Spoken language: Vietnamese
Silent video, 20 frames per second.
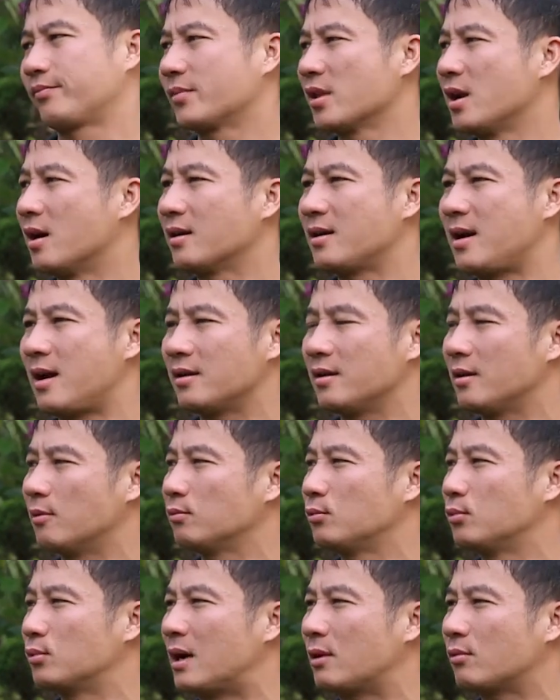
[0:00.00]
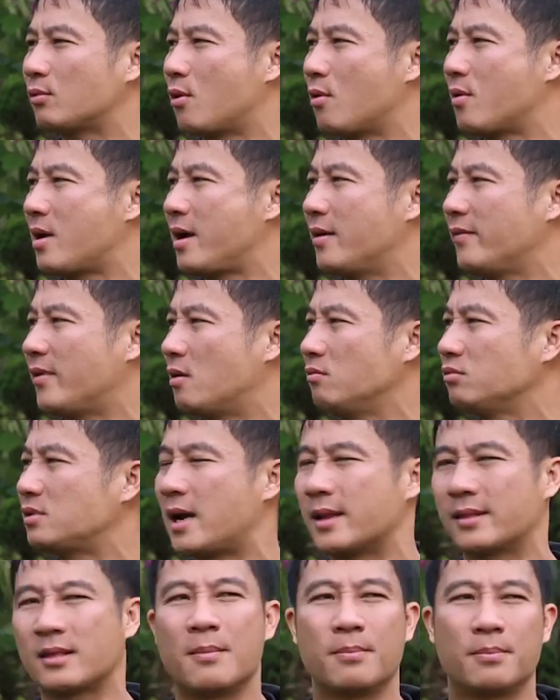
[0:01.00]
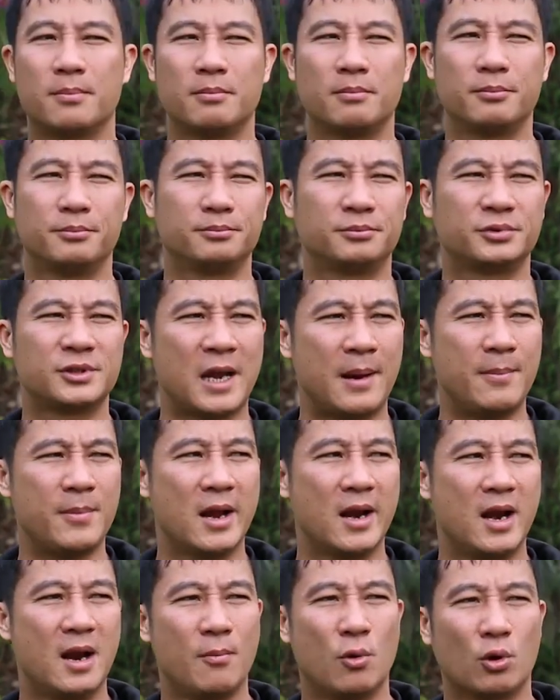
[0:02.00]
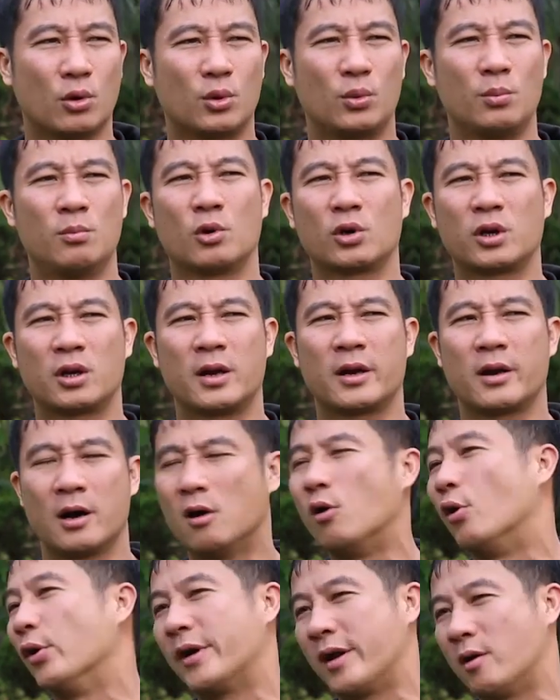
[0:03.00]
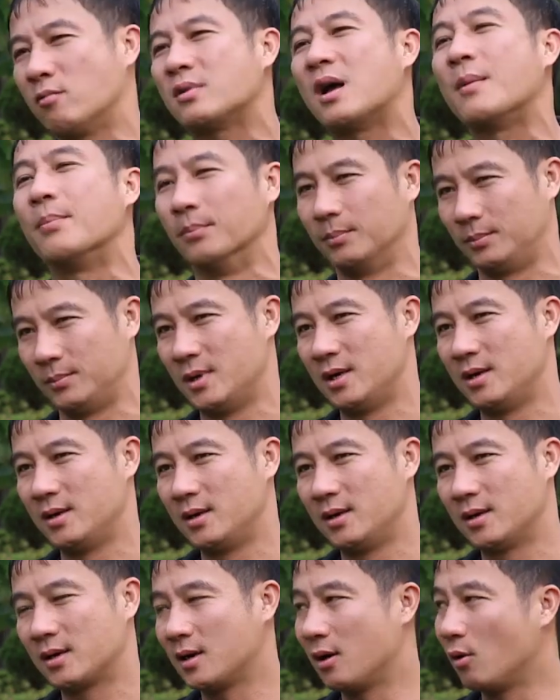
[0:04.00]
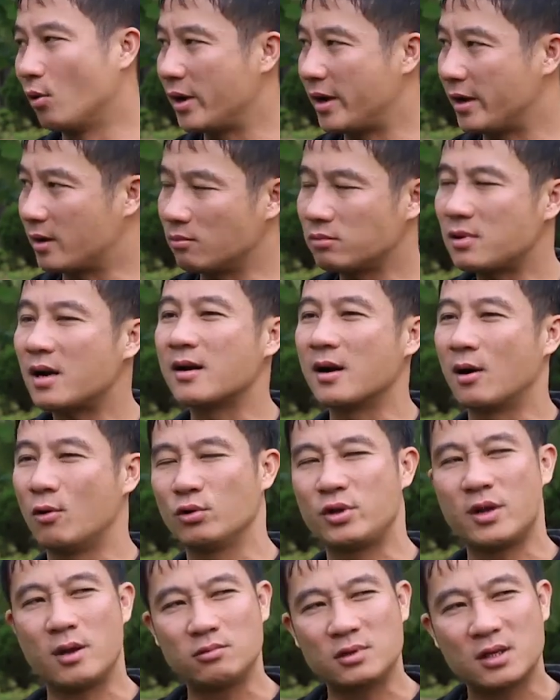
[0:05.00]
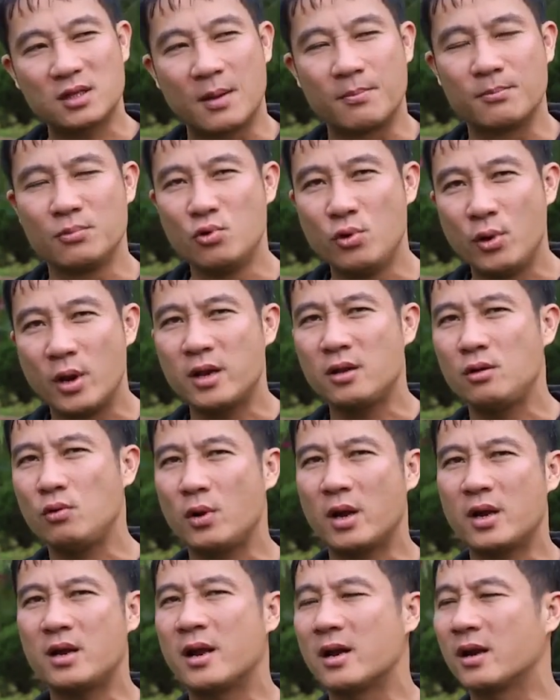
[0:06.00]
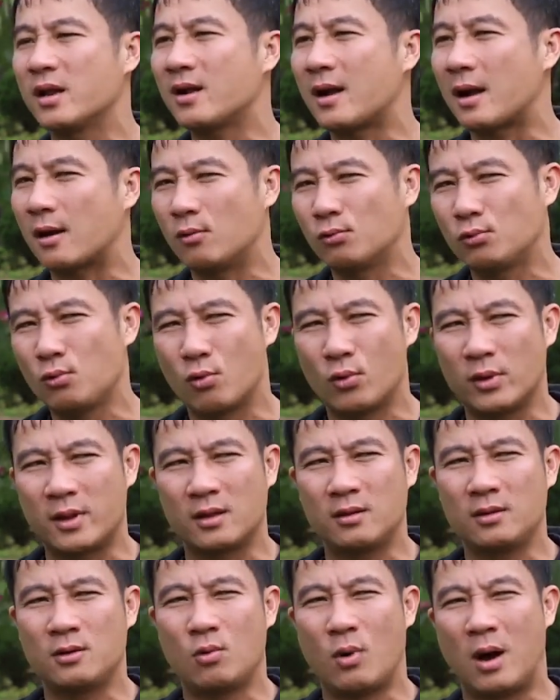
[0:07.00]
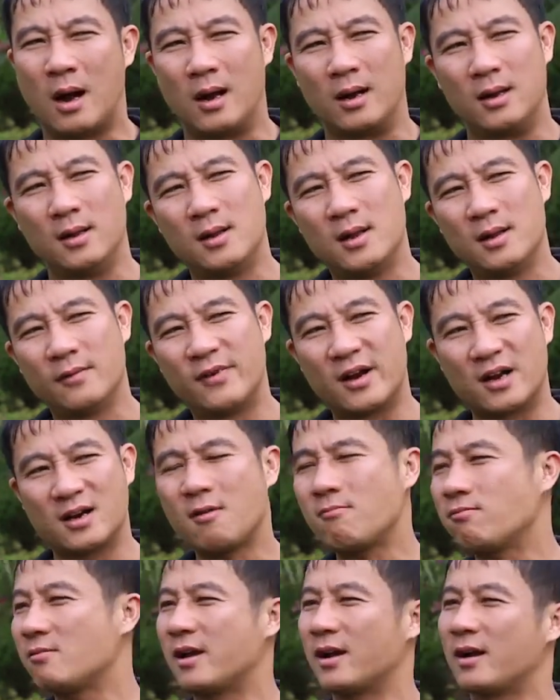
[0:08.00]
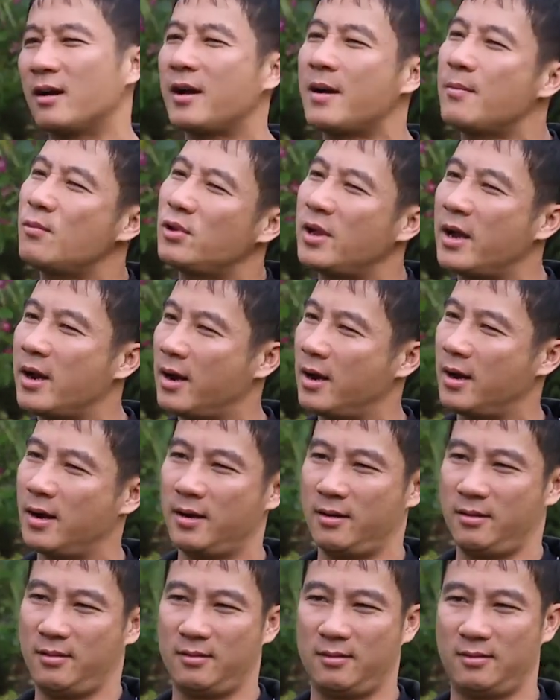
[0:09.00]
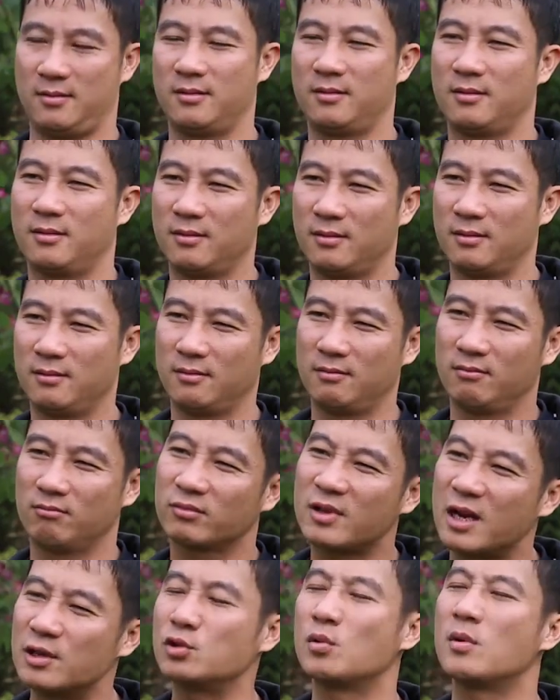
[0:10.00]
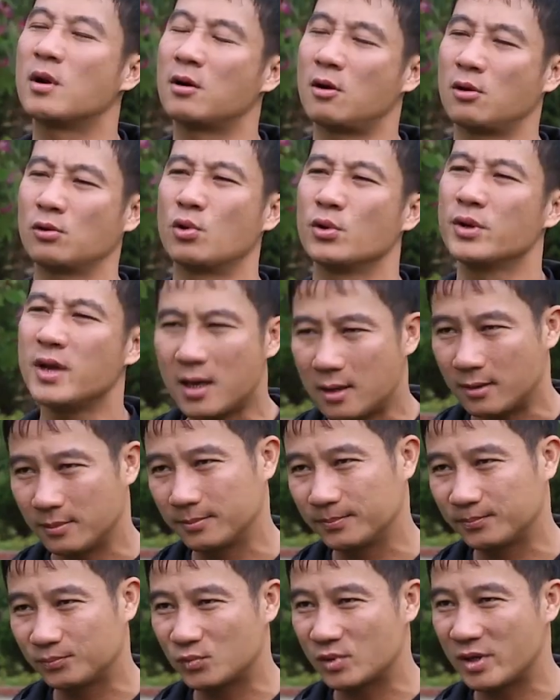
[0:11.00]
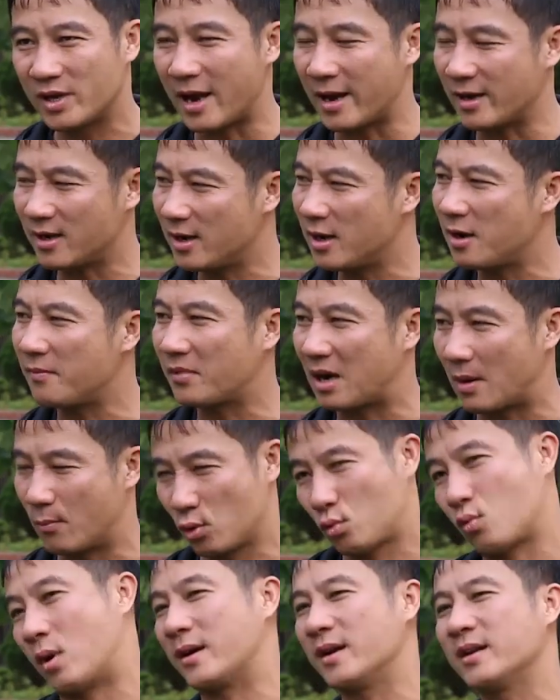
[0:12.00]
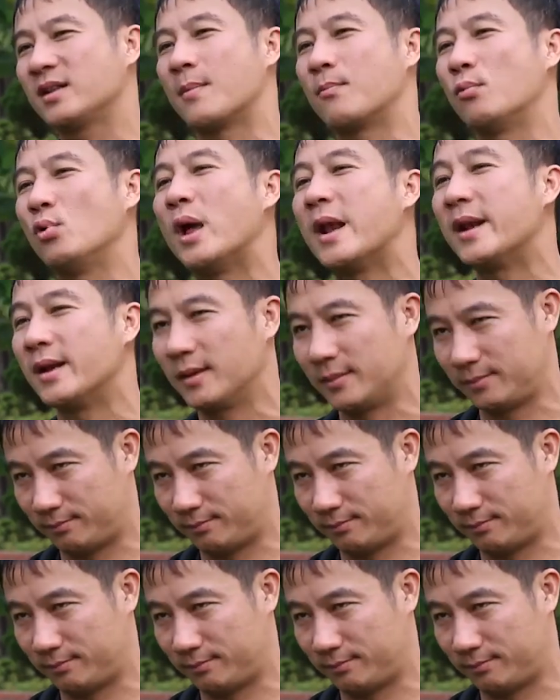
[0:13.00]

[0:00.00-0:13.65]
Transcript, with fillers: được rằng những cầu thủ cáo to này và ông sẽ tập xem đấy là một một cái cơ hội để ông tập. Cơ hội trong trận đấu thì ông sẽ tập nhuyễn nhuyễn đến khi các cầu thủ có từ từ quả phạt góc để để tận dụng được nó tốt nhất. Thì anh nghĩ là cả một quá trình tập luyện.